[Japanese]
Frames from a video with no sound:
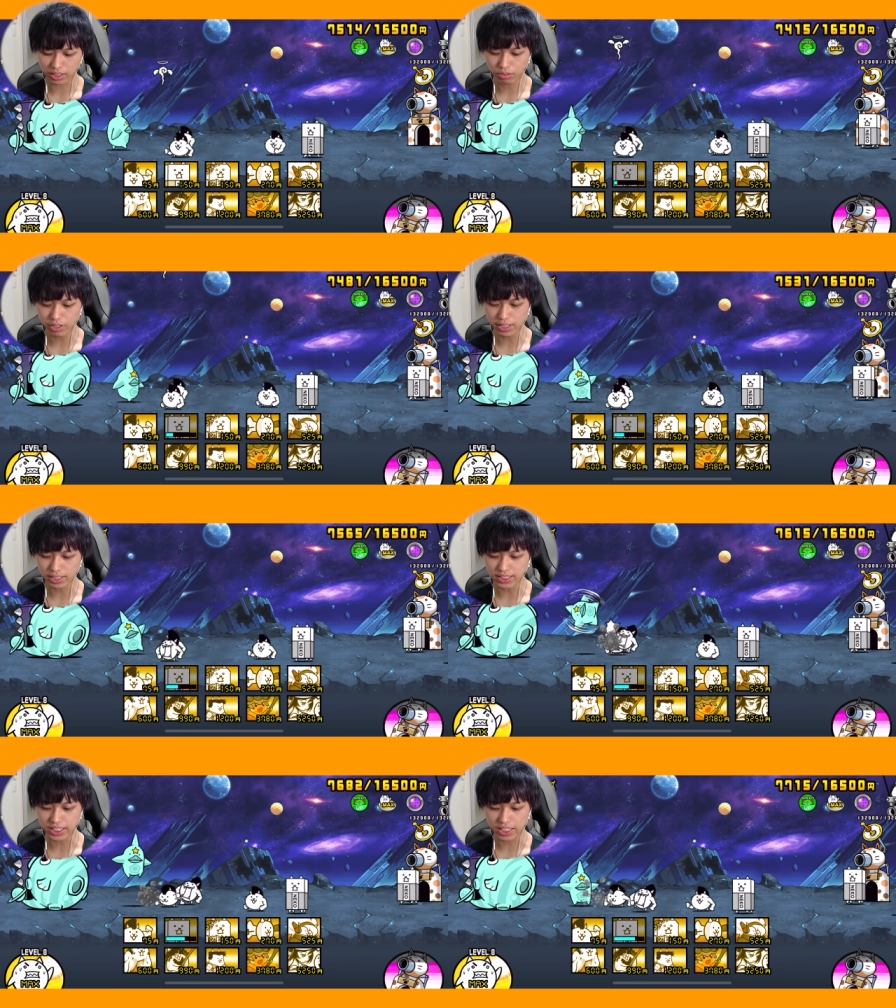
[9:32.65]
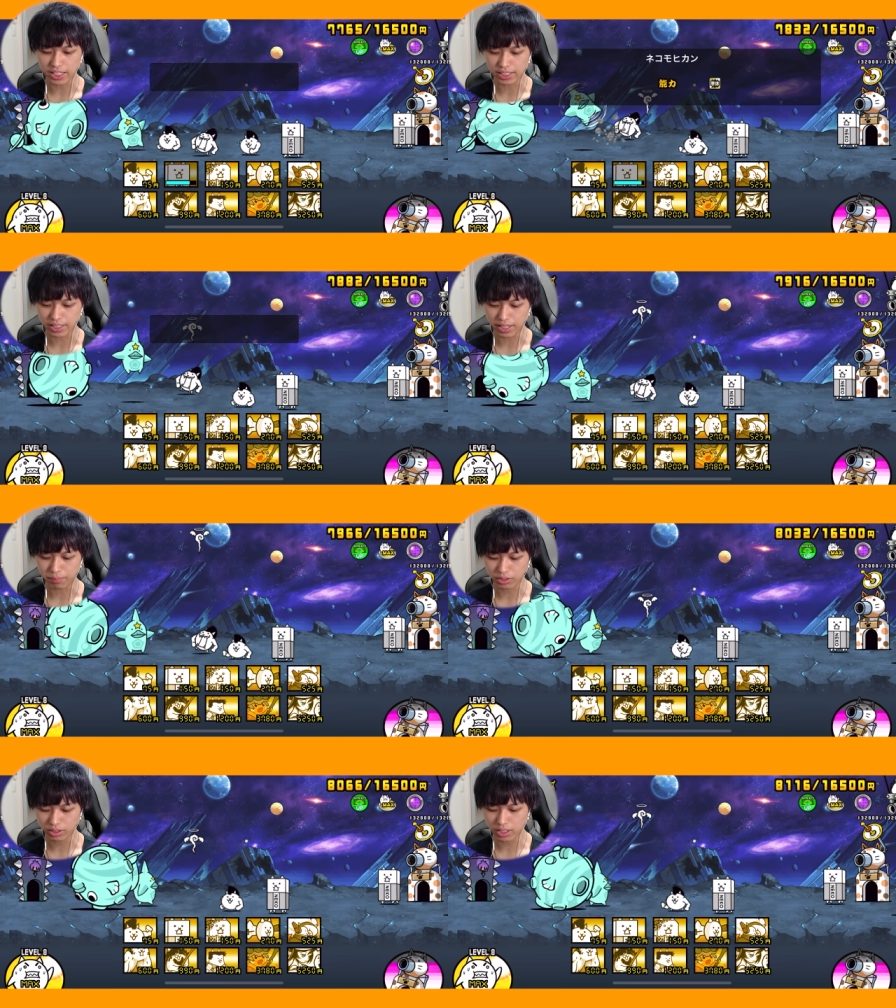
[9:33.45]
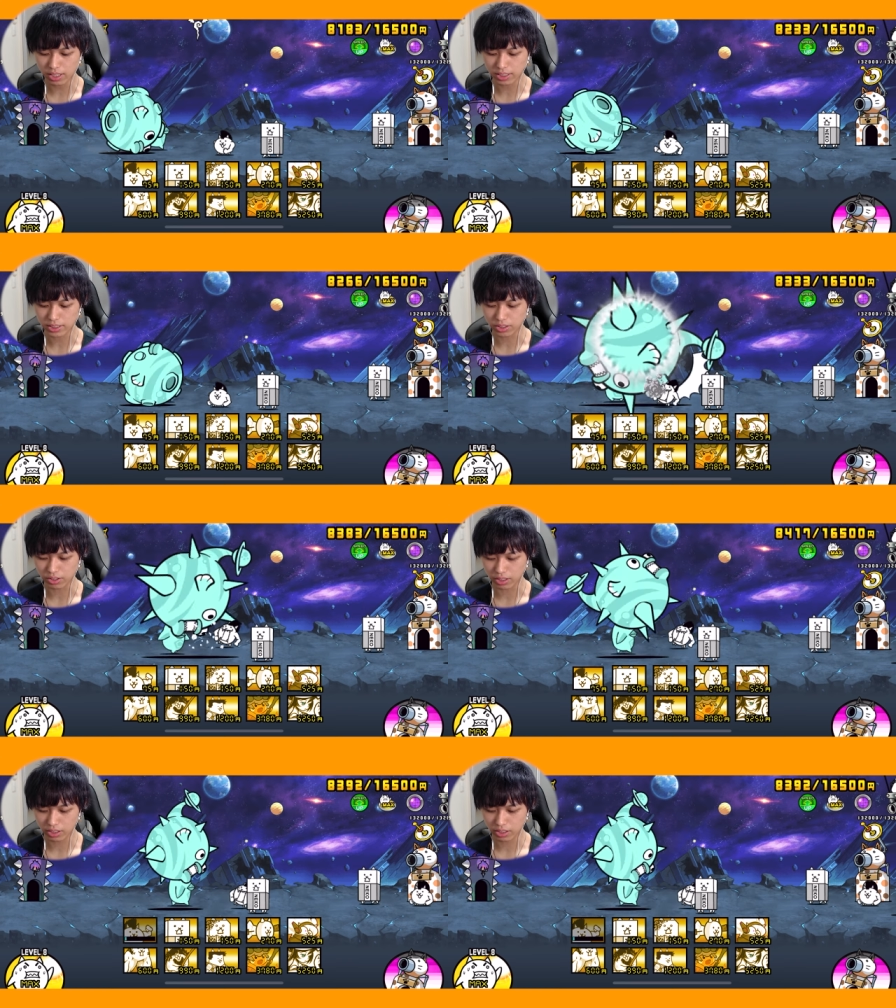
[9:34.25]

この辺出せてないんでもったいないっすよね